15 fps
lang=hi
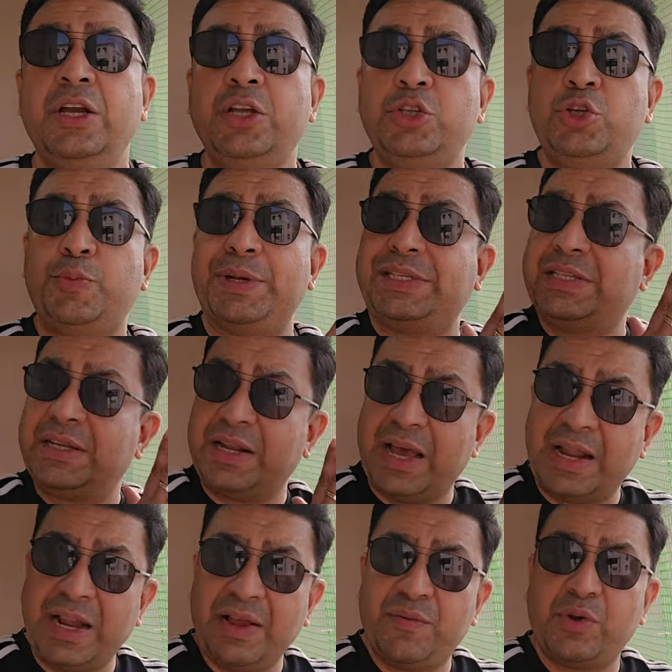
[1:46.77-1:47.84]
जो बच्चे रह
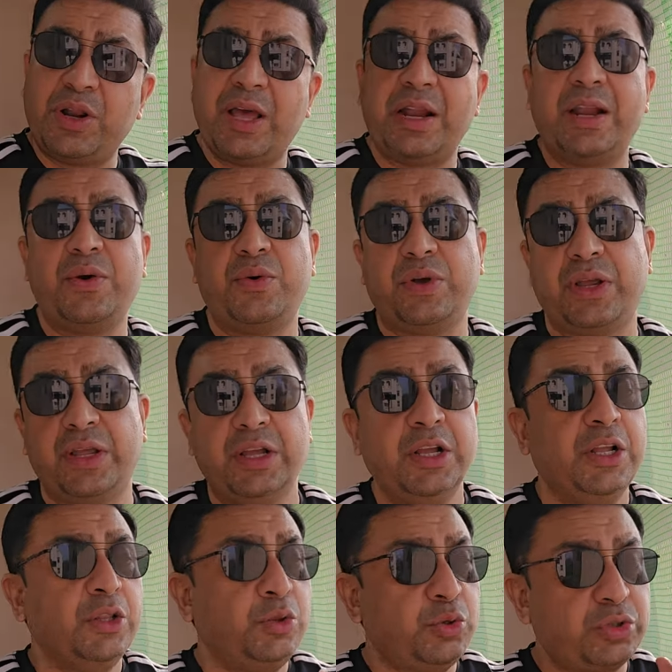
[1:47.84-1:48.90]
रहे हैं वो रह रहे होंगे
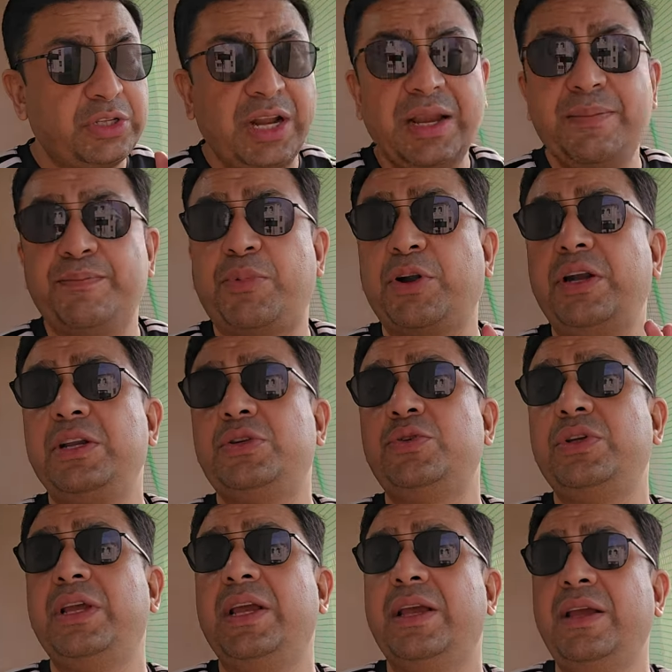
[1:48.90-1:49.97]
दूसरा इंपॉर्टेंट इशू
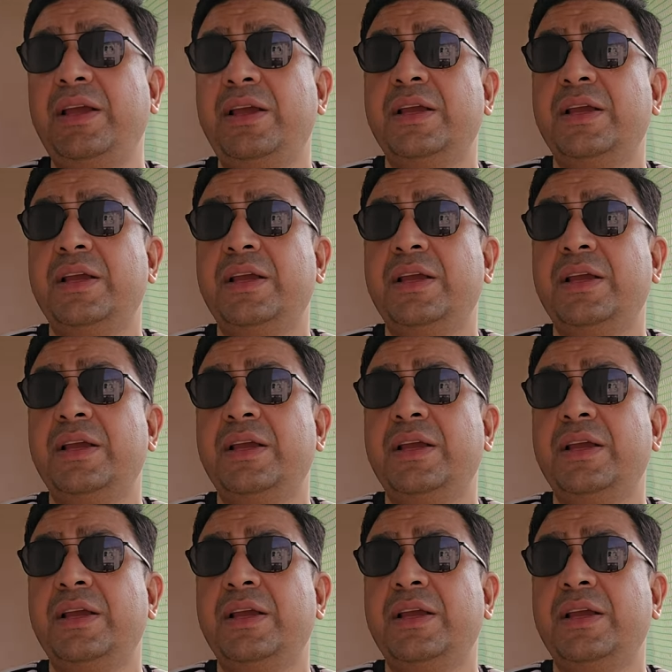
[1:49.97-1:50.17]
ये है